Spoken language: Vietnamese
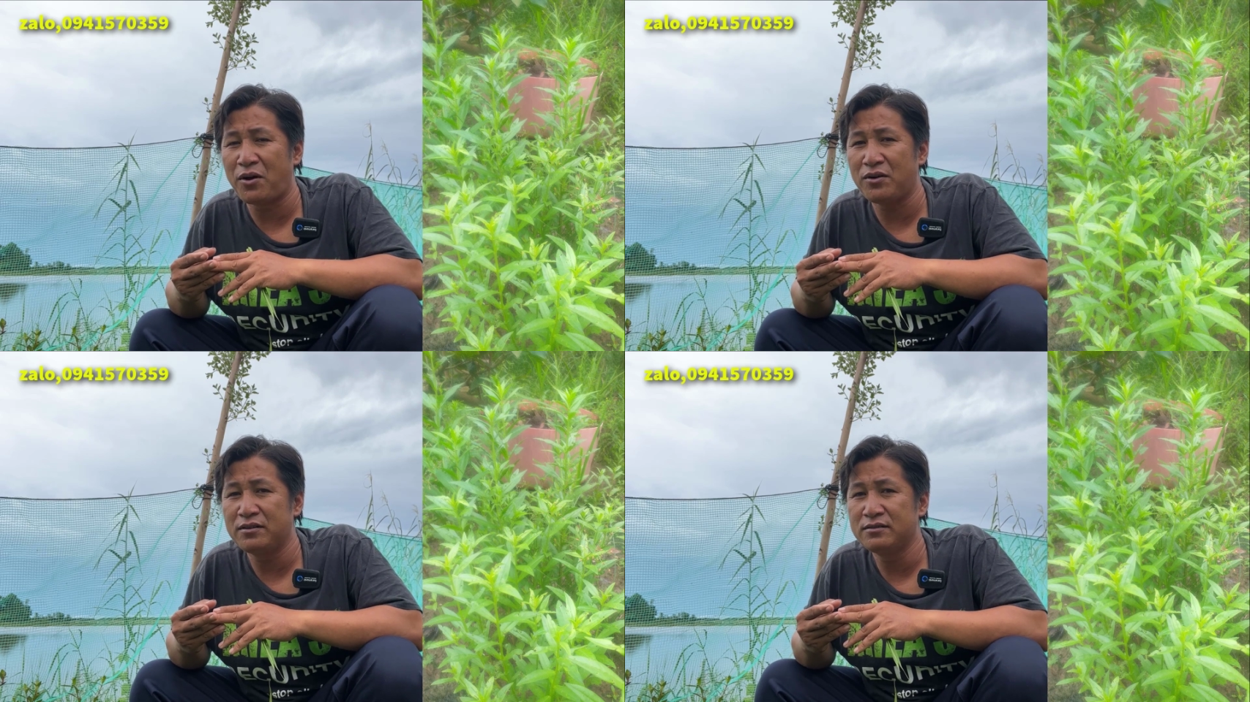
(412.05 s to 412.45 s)

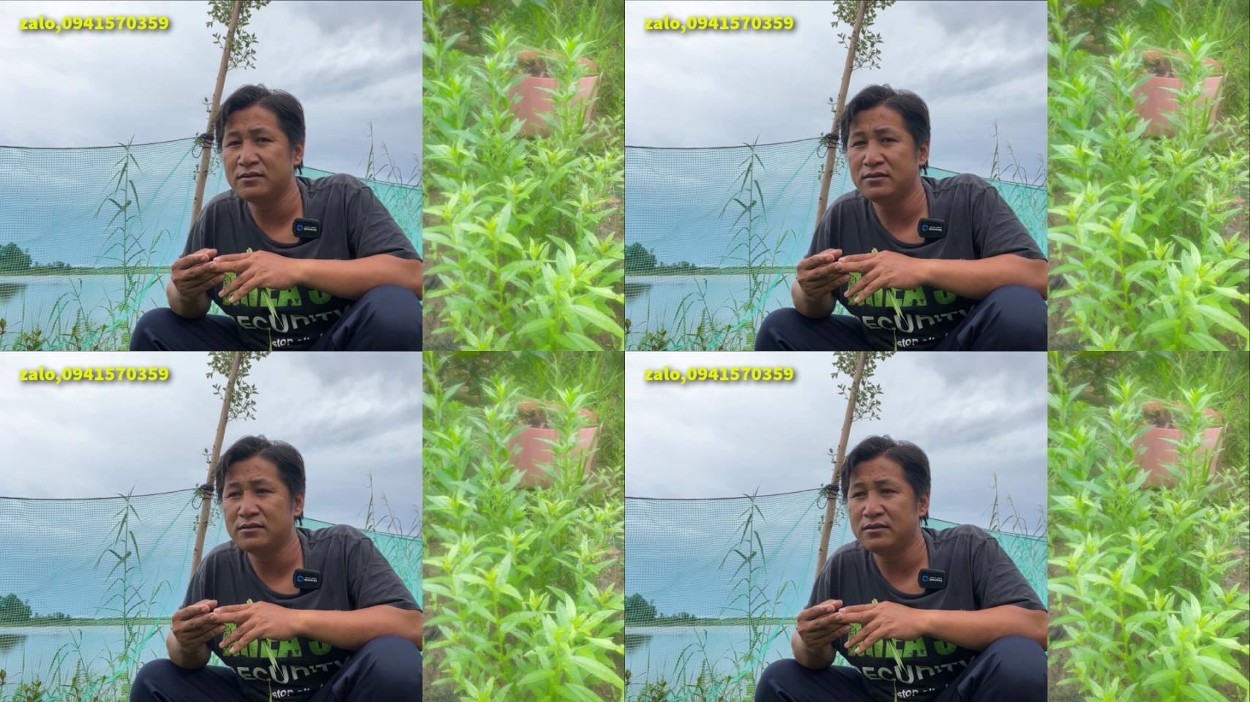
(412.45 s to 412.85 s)
con
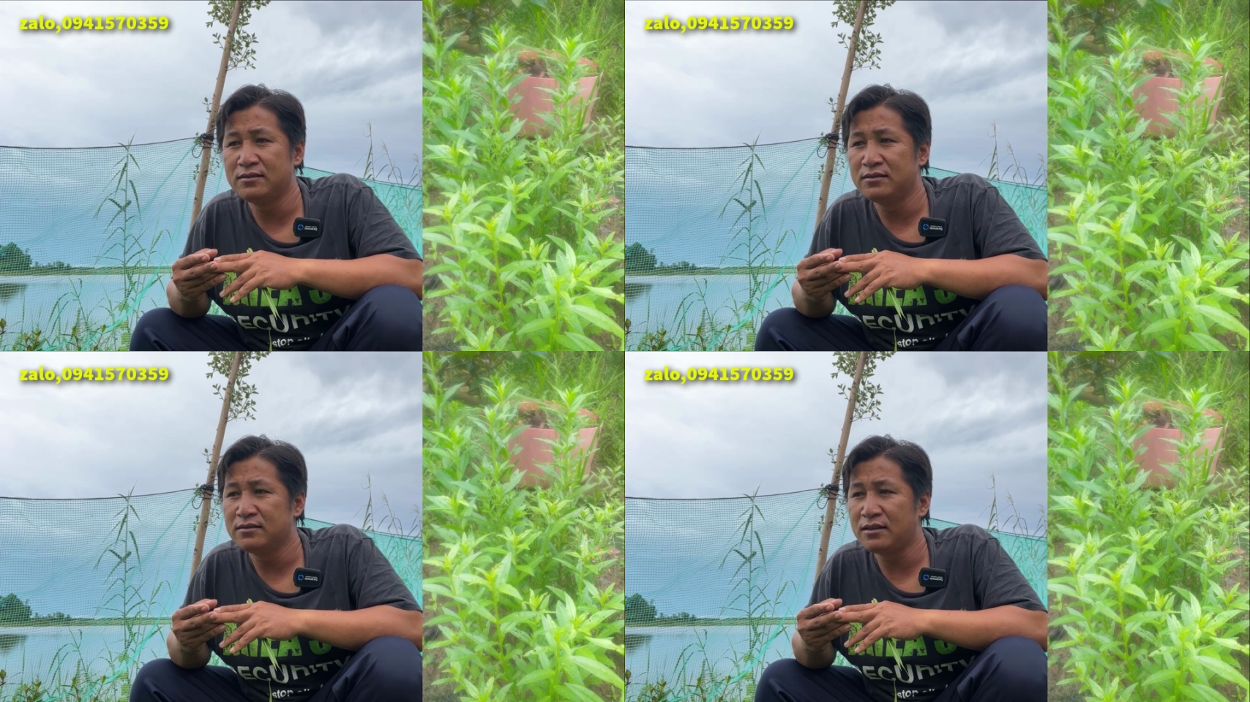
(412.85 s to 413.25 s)

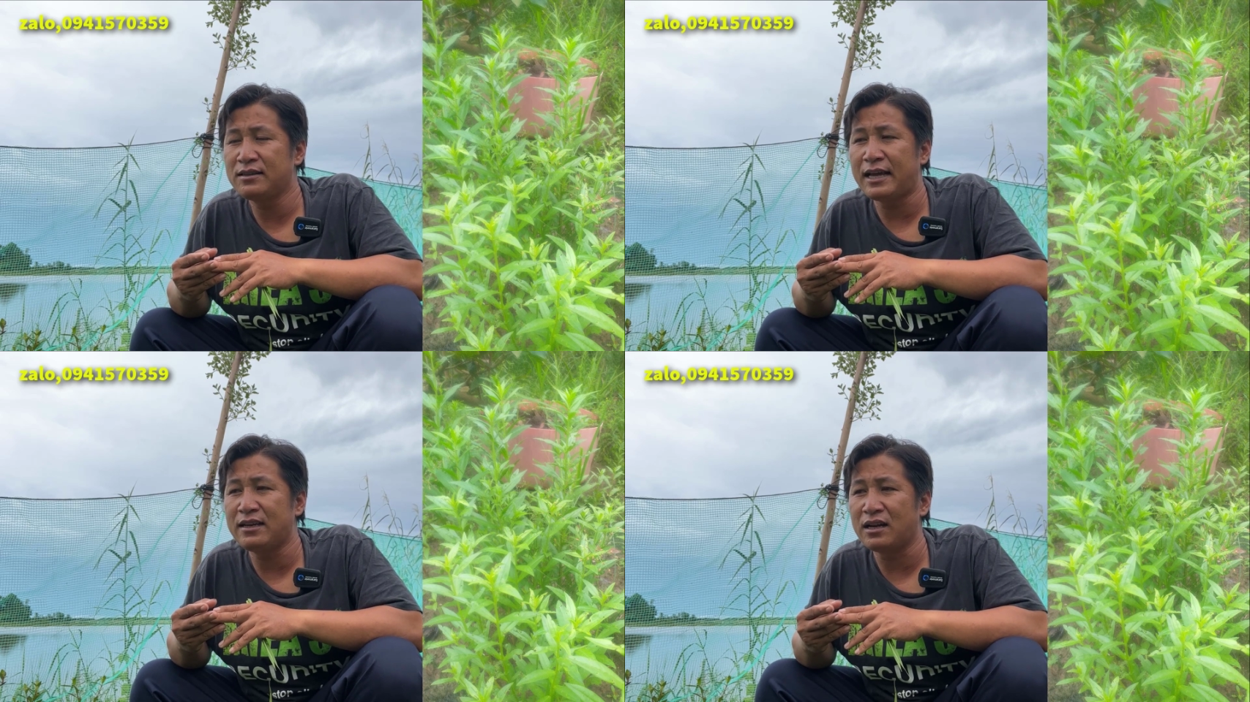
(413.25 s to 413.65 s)

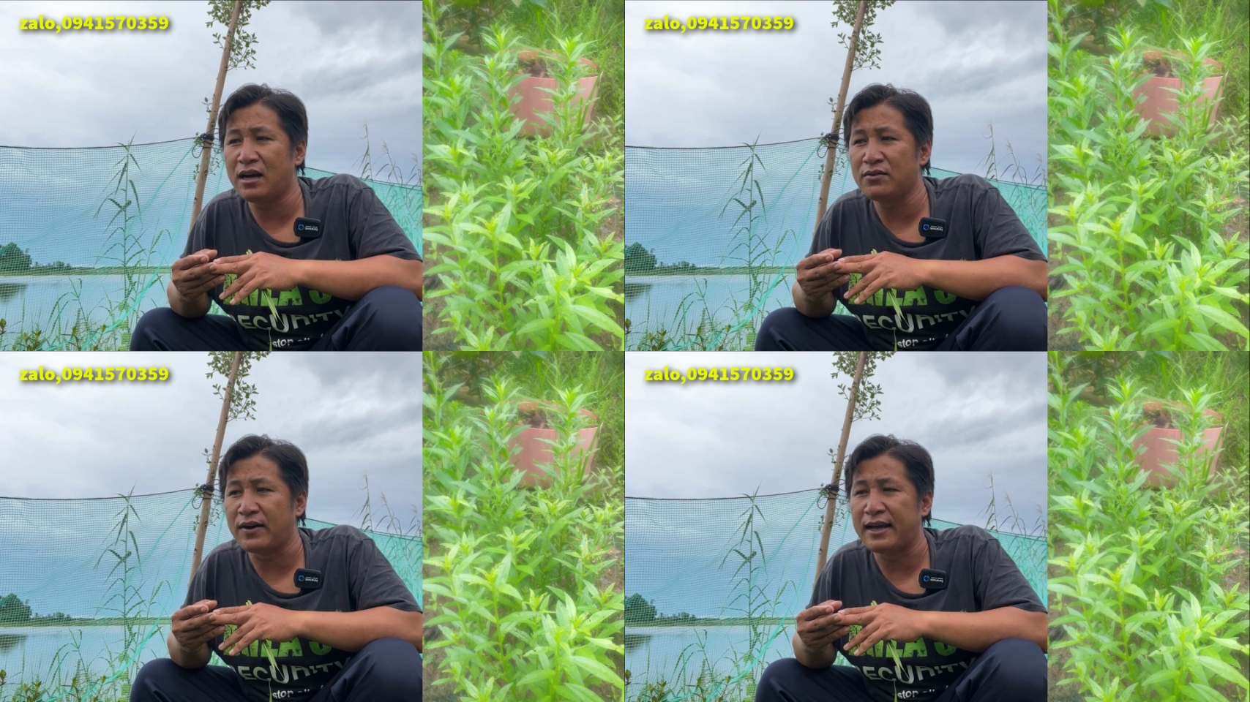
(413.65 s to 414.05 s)
tướng thấy
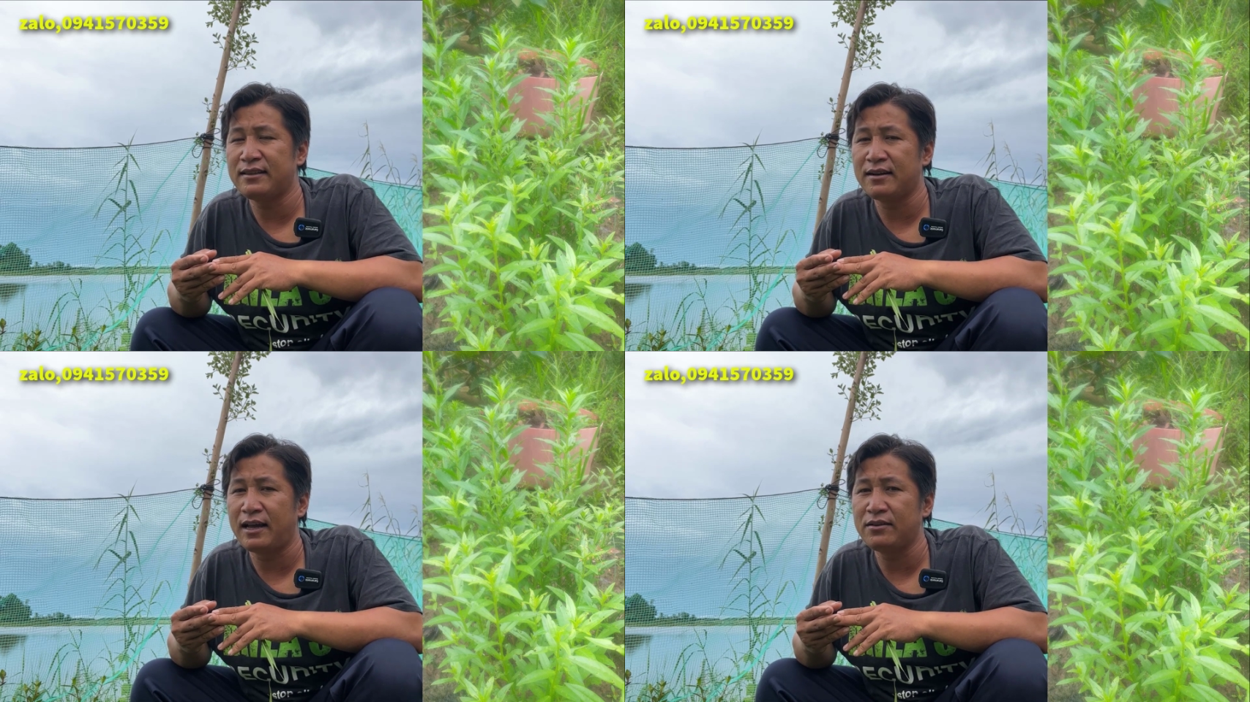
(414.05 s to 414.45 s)
là phải
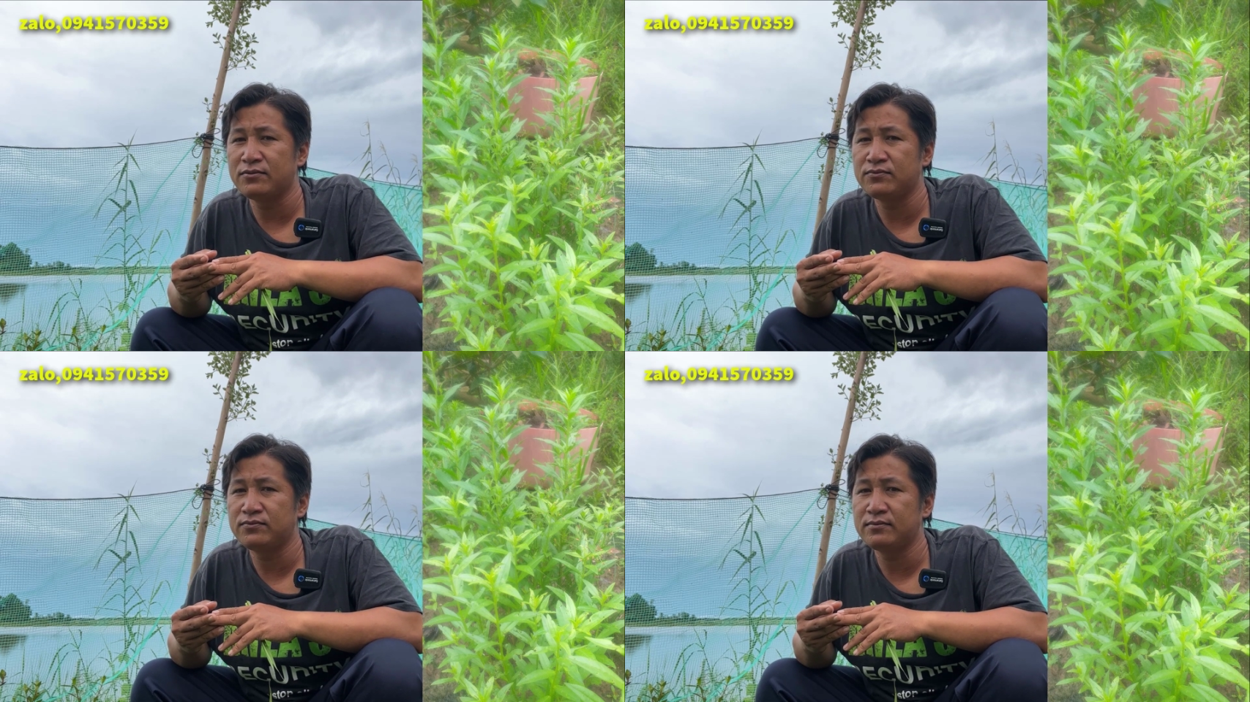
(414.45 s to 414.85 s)
từ lấy